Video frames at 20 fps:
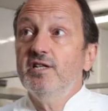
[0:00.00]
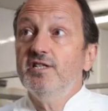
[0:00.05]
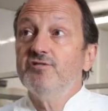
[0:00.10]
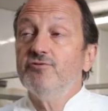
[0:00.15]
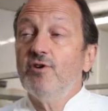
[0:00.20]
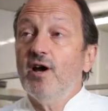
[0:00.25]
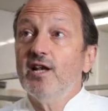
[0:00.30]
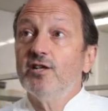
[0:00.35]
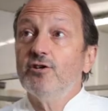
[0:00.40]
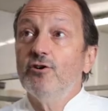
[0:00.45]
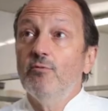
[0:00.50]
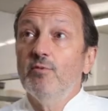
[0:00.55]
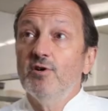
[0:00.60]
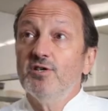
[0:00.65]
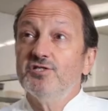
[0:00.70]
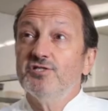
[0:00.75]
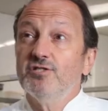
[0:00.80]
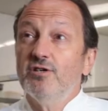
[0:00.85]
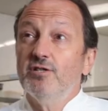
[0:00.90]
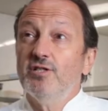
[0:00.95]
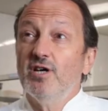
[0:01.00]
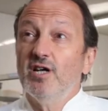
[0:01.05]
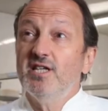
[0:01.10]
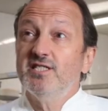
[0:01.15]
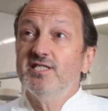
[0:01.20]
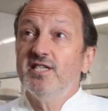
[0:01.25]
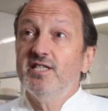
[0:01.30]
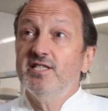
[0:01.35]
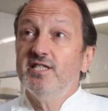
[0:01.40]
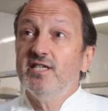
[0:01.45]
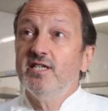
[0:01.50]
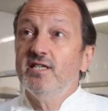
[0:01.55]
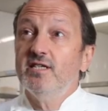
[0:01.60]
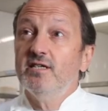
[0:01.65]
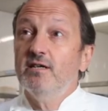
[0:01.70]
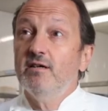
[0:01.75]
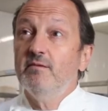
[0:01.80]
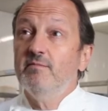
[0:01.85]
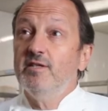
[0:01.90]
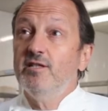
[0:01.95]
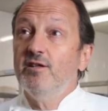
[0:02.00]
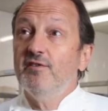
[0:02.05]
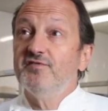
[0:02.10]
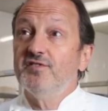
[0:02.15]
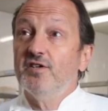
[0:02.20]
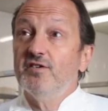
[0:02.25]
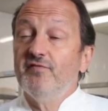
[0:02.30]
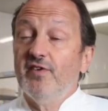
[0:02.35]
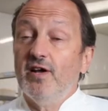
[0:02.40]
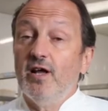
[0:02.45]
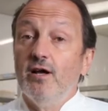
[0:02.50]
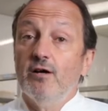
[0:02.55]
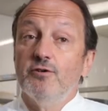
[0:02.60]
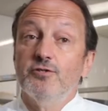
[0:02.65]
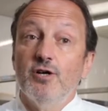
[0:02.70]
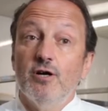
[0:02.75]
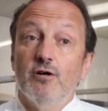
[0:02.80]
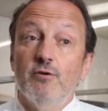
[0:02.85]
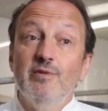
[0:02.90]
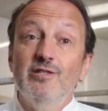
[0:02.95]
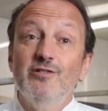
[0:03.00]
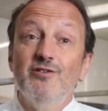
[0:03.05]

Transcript: L'histoire, elle commence euh, dans les années euh, en